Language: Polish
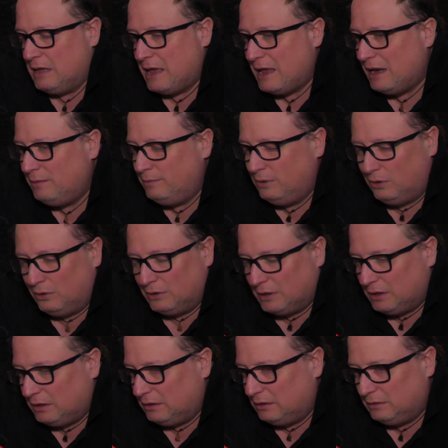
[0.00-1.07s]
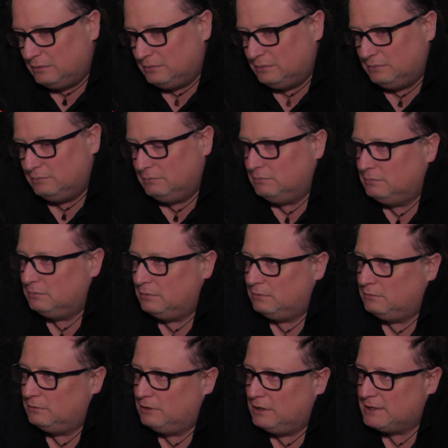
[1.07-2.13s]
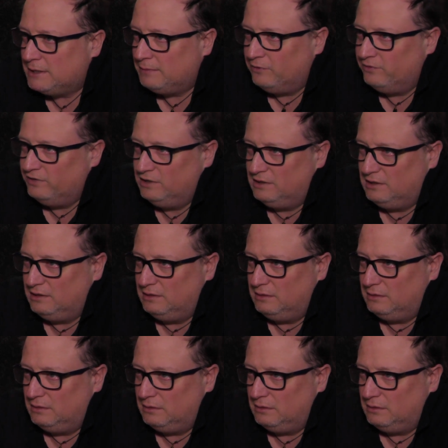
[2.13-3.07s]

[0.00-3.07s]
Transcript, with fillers: Elbląg e, niesamowity.